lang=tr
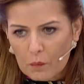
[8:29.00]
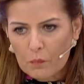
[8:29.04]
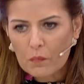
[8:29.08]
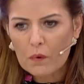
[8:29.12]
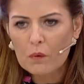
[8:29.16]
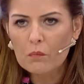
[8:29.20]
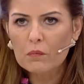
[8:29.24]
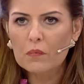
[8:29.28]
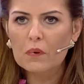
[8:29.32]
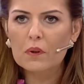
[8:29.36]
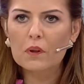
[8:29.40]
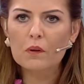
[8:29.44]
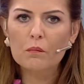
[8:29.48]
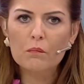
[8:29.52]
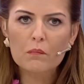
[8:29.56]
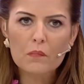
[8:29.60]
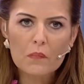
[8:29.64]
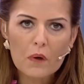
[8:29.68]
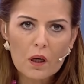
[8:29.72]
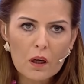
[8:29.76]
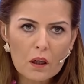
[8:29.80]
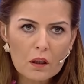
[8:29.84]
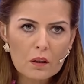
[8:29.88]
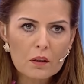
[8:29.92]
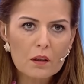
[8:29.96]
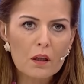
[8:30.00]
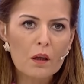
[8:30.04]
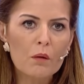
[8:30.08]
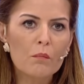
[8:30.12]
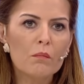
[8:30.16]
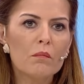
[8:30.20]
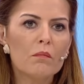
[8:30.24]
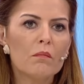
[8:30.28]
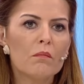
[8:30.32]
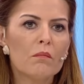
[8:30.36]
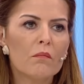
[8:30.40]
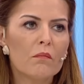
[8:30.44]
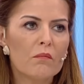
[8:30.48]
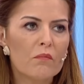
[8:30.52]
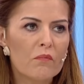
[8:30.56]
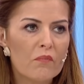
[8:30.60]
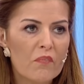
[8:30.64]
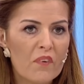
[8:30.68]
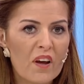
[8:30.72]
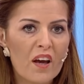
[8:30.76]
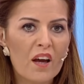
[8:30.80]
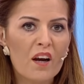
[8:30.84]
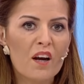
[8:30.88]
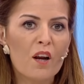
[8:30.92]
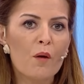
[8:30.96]
Tamam dedim, anlam
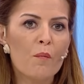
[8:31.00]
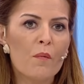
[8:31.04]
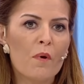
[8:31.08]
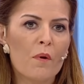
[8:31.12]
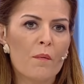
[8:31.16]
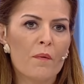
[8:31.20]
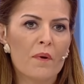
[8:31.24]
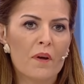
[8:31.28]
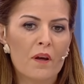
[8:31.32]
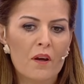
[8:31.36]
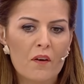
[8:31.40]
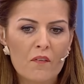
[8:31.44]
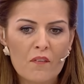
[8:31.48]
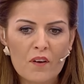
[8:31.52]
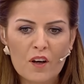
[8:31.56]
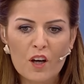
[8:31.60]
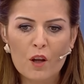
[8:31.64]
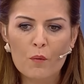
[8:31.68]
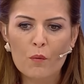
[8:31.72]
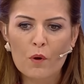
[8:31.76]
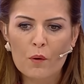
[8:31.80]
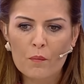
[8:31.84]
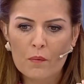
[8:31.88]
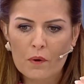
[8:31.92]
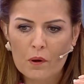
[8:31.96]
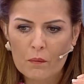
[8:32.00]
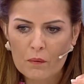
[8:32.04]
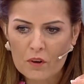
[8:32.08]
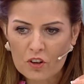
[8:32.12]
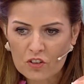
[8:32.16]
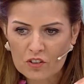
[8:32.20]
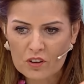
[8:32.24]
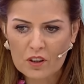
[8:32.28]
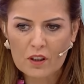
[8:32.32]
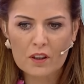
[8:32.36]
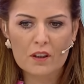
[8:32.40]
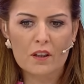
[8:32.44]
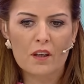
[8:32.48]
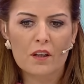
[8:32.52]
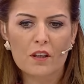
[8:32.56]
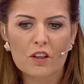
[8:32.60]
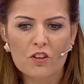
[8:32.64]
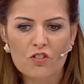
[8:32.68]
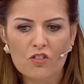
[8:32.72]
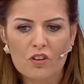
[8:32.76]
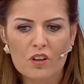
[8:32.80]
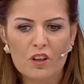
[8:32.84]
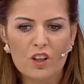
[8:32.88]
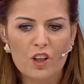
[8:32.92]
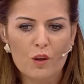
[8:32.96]
verememeye, verememeye başlarken
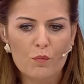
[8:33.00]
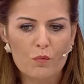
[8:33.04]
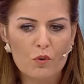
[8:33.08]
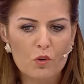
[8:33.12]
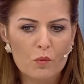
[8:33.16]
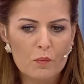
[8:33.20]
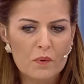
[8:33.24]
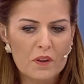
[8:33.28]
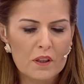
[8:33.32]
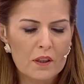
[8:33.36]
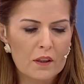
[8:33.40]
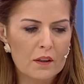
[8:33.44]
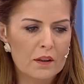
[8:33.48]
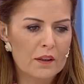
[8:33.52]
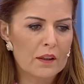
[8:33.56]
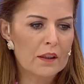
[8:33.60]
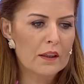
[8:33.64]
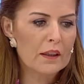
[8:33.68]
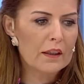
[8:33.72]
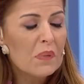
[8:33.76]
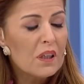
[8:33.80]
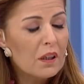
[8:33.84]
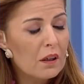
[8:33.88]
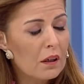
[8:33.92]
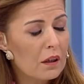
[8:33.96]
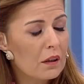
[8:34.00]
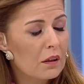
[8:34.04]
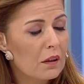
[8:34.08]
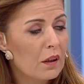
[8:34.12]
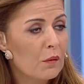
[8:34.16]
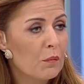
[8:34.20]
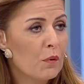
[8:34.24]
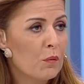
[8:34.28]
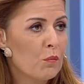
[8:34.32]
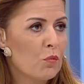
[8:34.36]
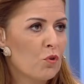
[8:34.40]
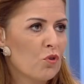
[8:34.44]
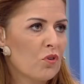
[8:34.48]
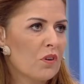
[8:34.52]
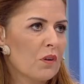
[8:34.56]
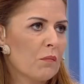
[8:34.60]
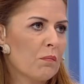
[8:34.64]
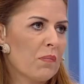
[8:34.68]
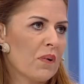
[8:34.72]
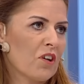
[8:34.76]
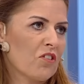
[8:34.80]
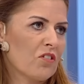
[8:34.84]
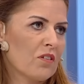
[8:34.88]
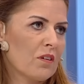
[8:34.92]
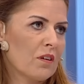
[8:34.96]
içeriye biz bir girdik. Bir anda bir
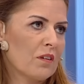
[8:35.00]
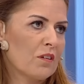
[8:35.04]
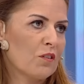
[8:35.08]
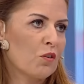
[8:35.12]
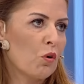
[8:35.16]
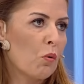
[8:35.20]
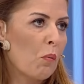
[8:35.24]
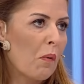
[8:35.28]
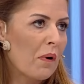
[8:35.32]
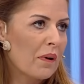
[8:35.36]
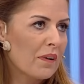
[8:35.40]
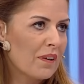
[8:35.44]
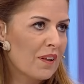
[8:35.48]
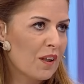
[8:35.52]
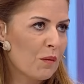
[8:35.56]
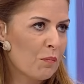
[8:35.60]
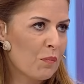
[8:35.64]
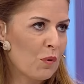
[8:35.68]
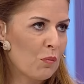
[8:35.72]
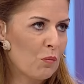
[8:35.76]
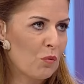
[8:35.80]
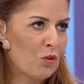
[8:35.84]
müzik başladı, romantik